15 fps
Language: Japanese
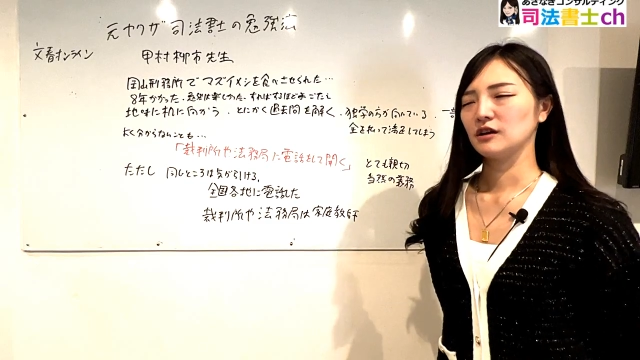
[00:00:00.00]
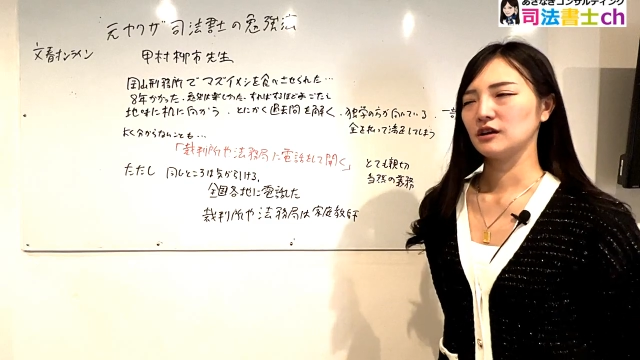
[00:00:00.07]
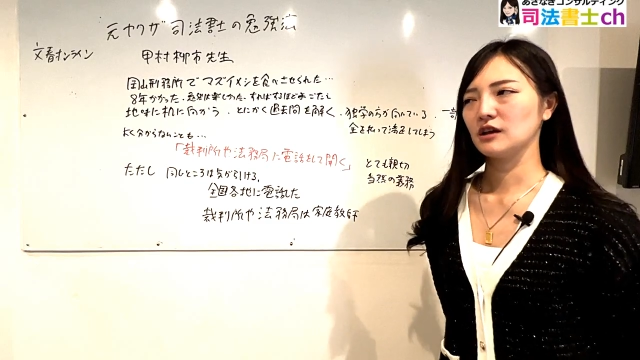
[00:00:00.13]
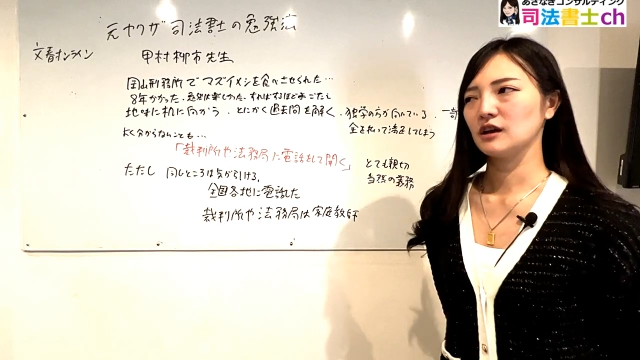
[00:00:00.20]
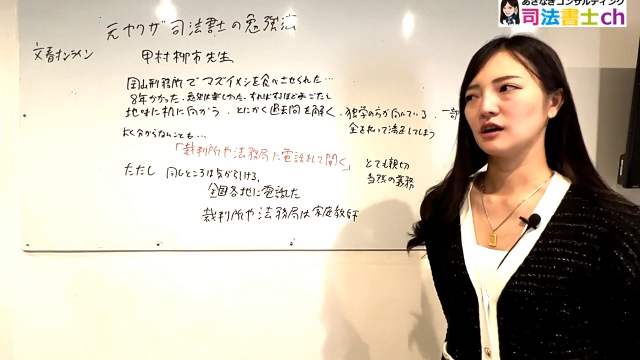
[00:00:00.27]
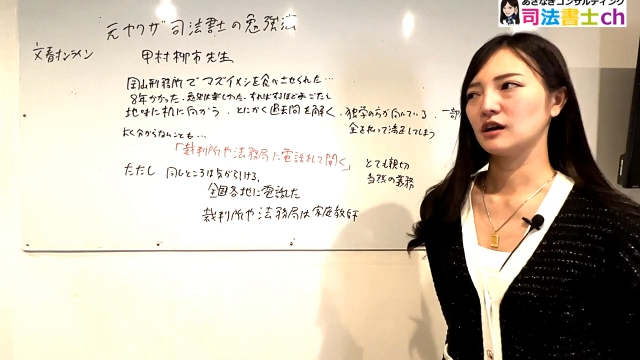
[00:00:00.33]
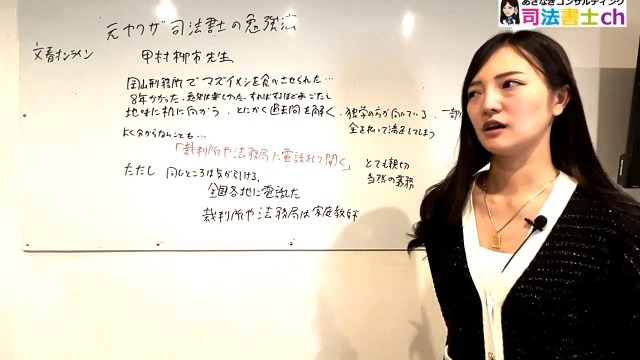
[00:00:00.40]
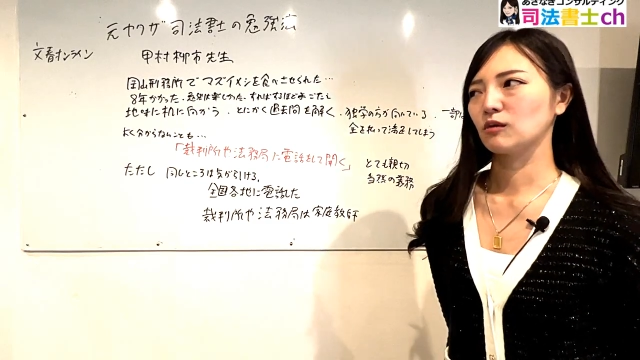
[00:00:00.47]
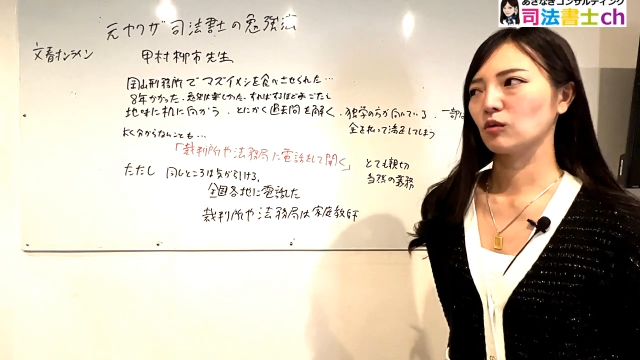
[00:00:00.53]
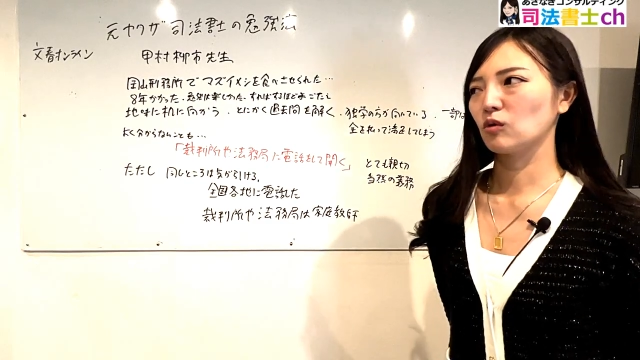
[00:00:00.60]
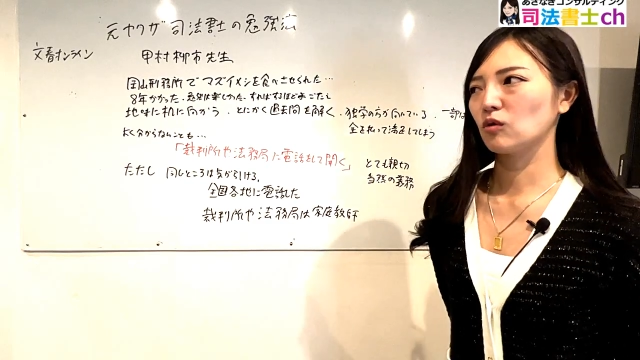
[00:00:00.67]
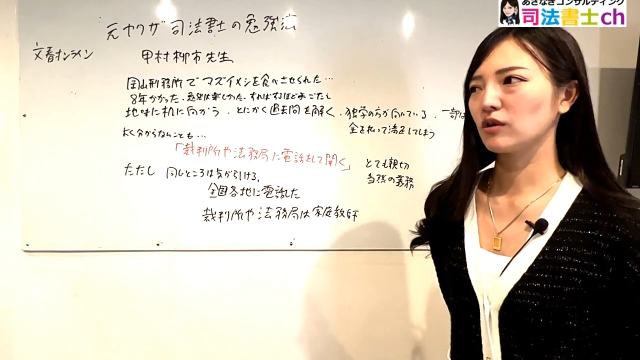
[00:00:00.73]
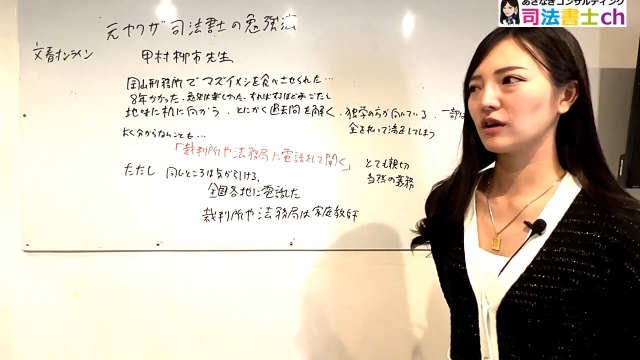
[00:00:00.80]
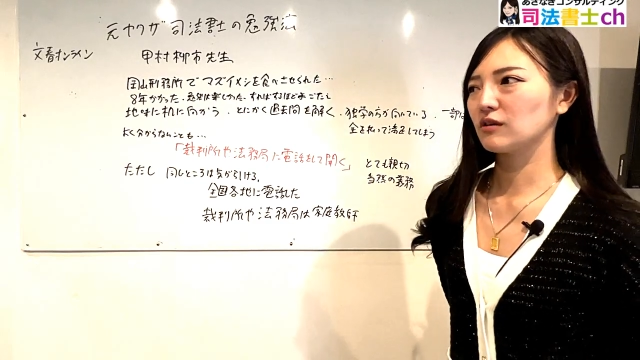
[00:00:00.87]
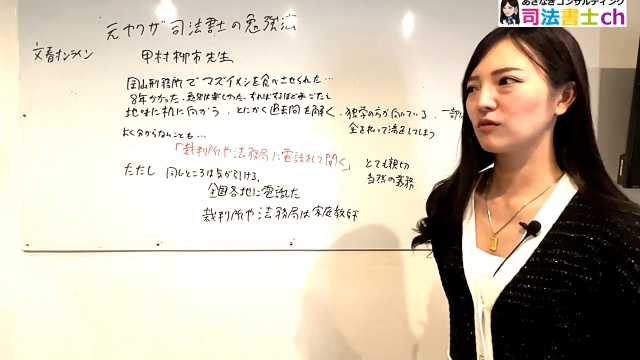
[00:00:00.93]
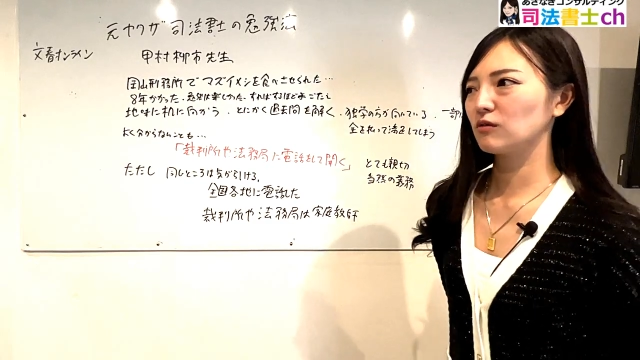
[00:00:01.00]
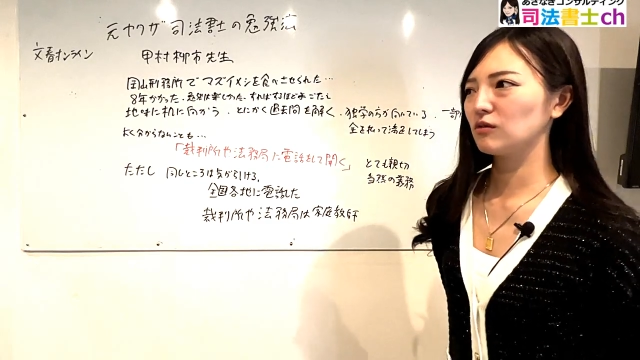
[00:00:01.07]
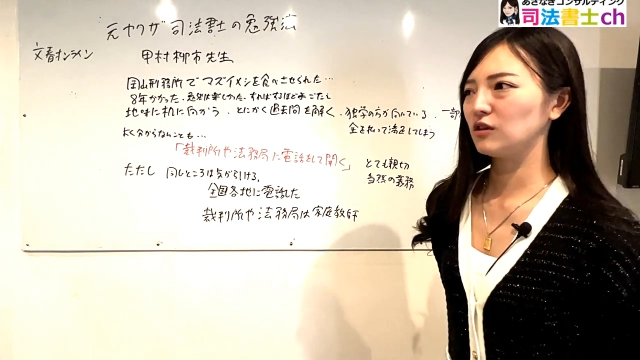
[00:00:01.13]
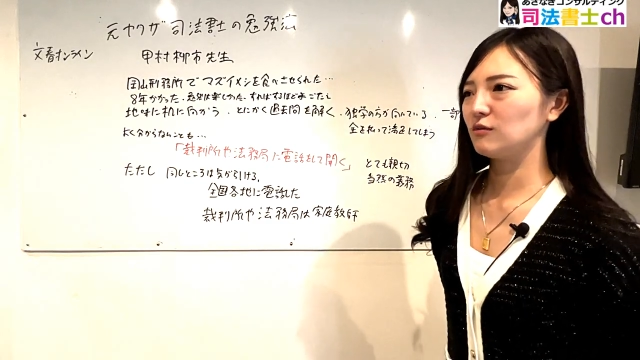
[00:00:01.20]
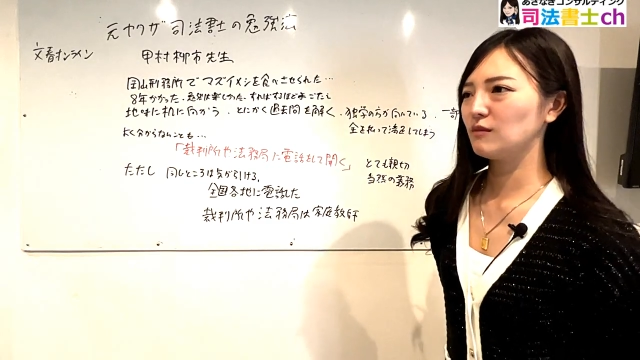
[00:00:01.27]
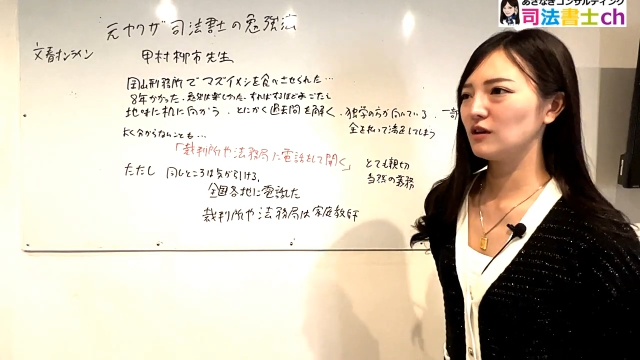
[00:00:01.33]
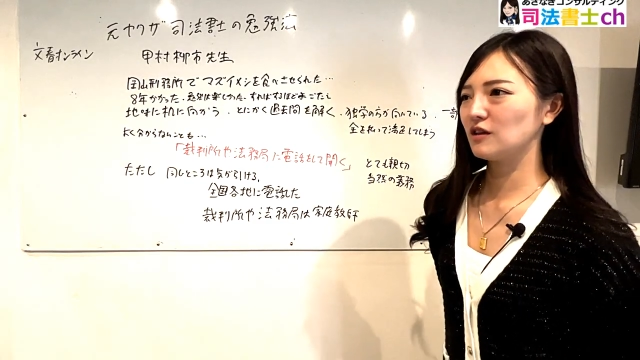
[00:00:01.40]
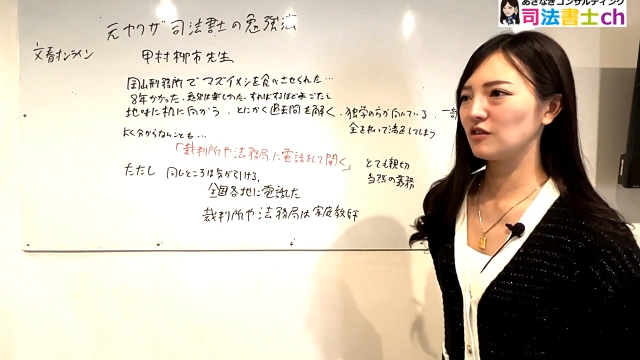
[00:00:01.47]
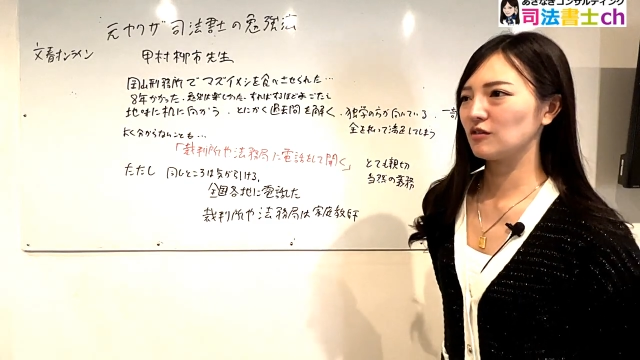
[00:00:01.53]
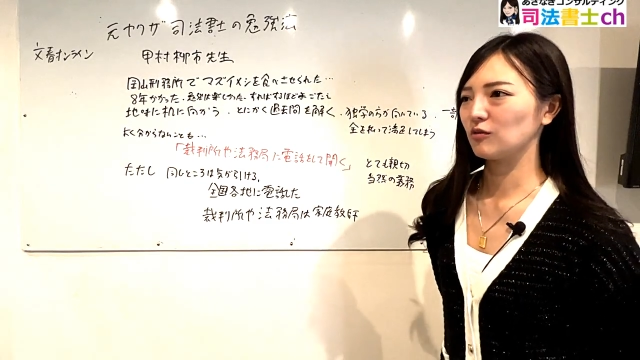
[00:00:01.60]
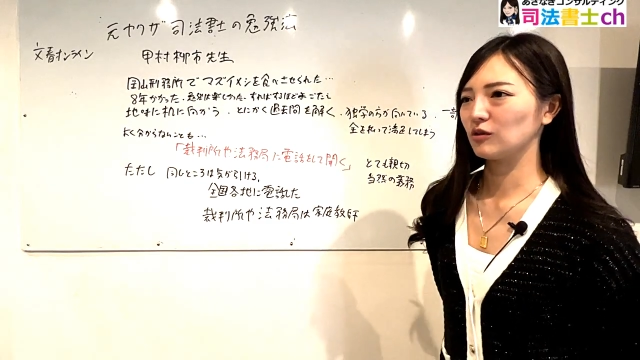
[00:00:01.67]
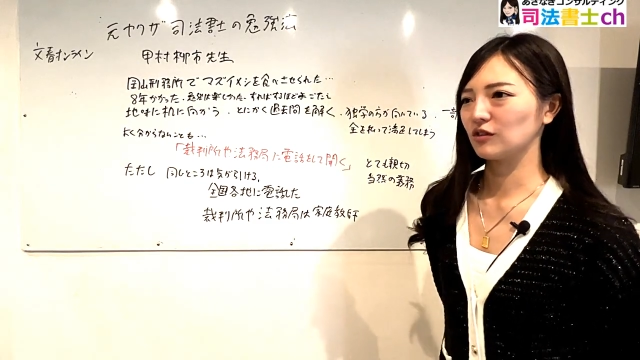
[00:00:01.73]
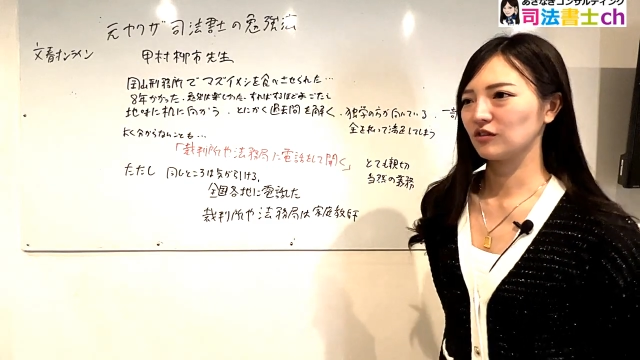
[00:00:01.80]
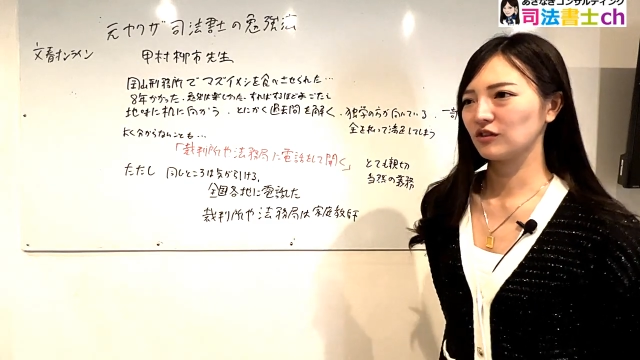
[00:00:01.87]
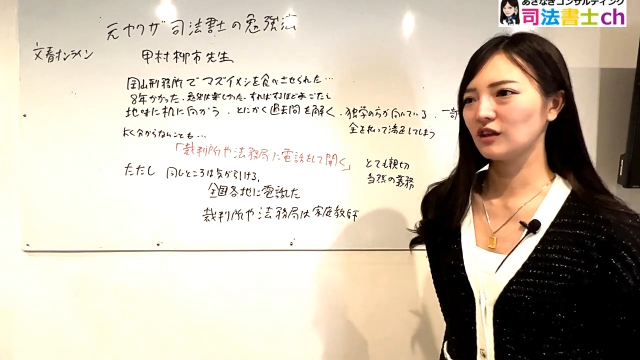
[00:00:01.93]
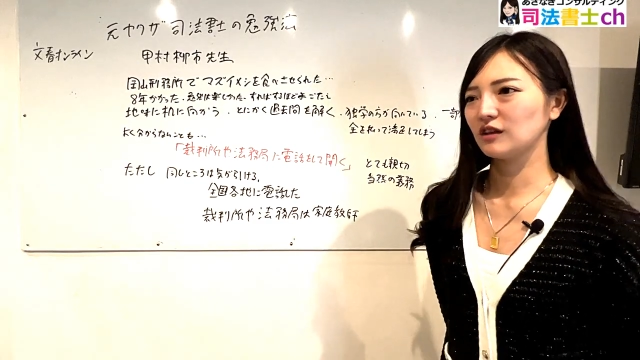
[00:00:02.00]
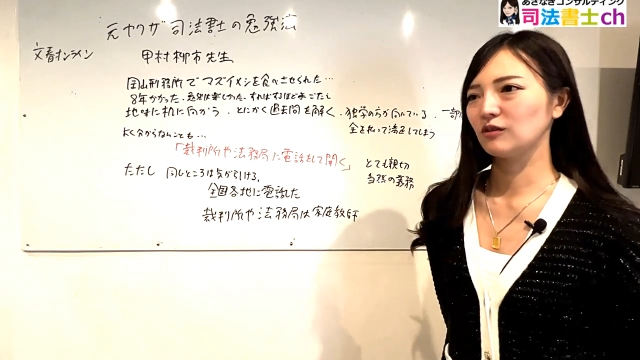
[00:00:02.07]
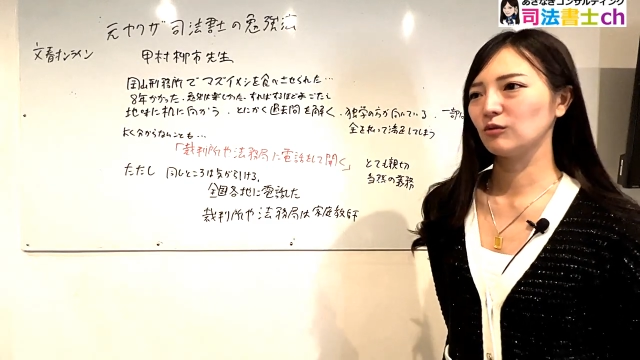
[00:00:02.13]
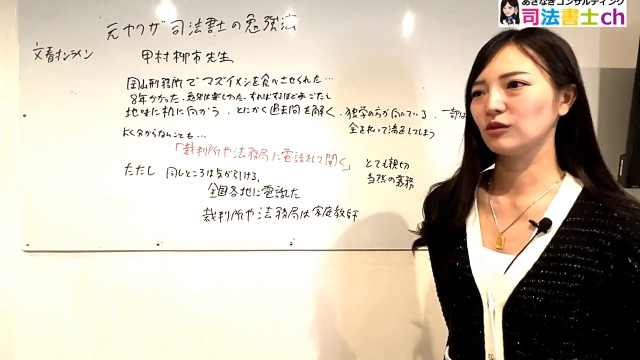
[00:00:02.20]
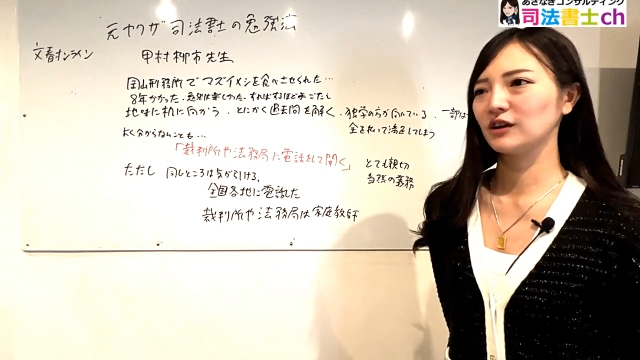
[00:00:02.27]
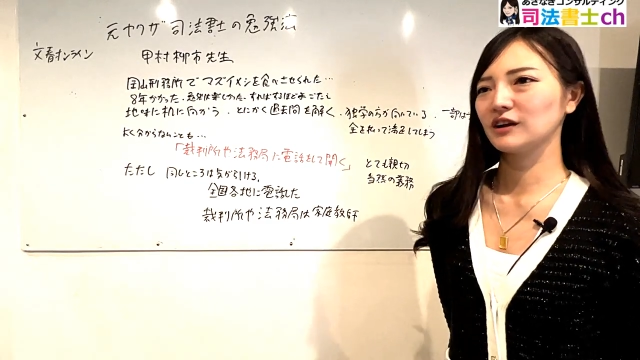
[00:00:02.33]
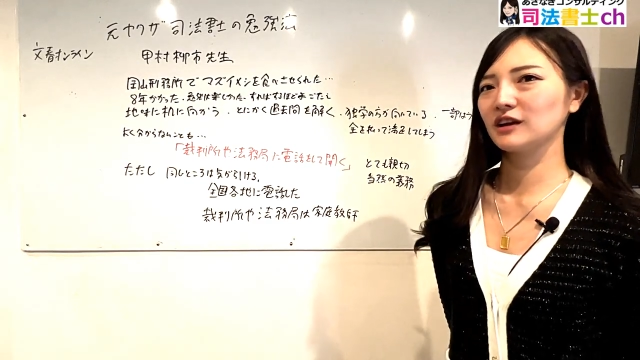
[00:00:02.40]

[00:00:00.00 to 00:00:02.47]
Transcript: や合格のイメージをですねどれだ